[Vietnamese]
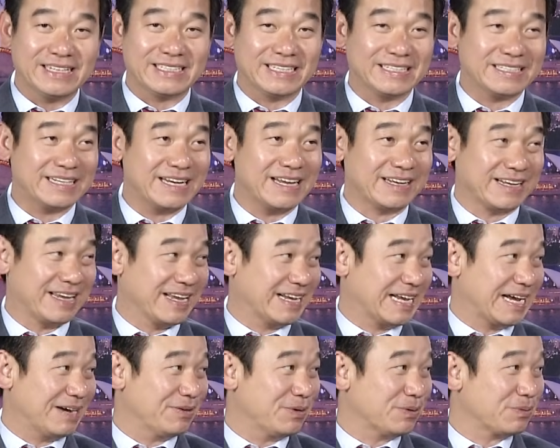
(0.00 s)
xảy ra kể
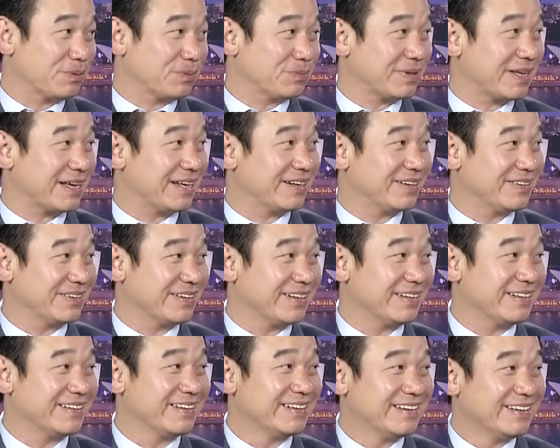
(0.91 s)
cả với chúng ta thì
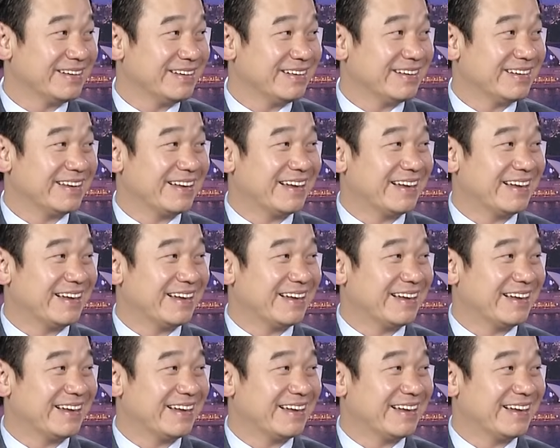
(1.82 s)
khi tại để